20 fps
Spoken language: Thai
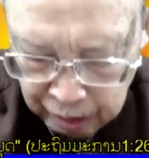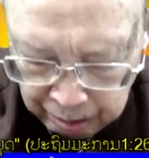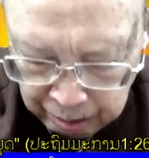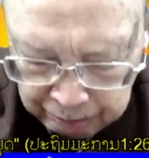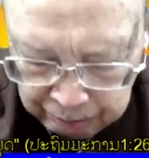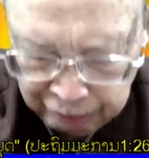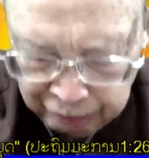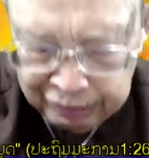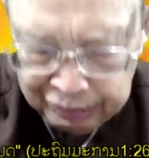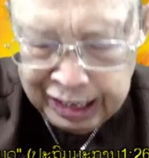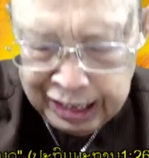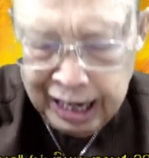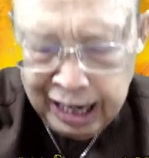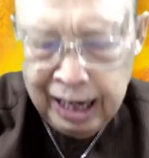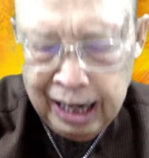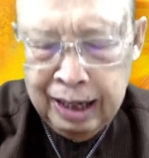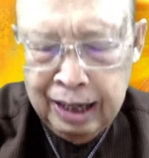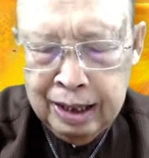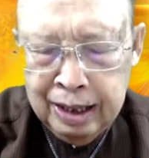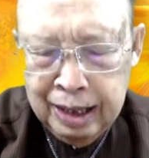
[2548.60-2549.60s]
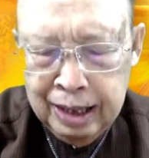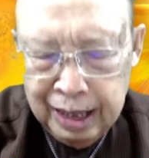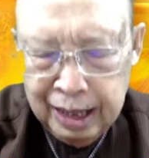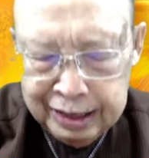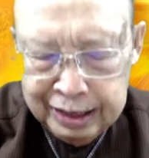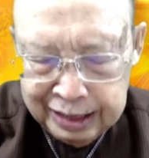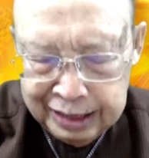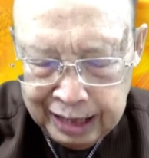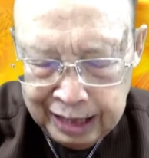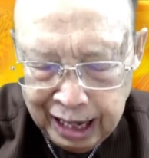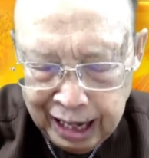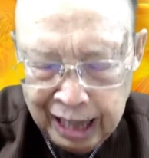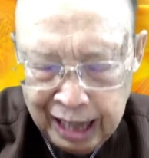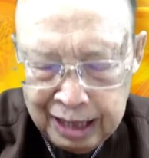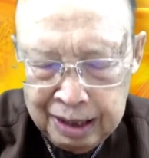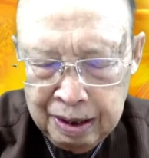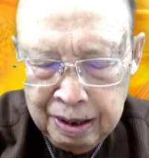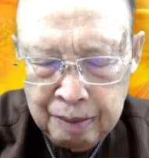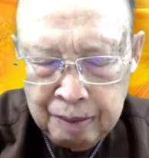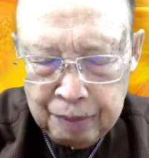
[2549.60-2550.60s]
ภาวนาอธิษฐาน
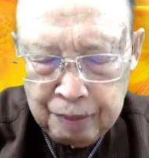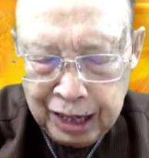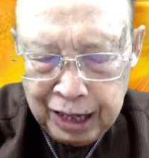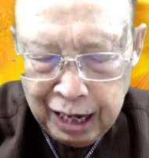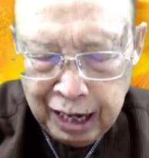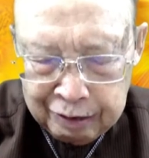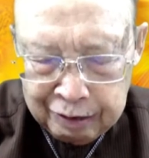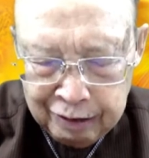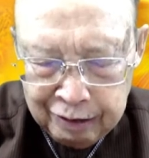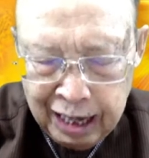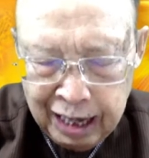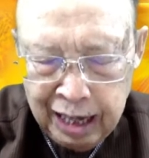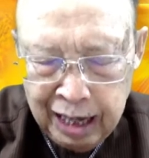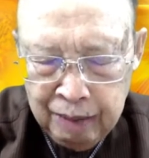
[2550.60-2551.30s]
ประกาศว่า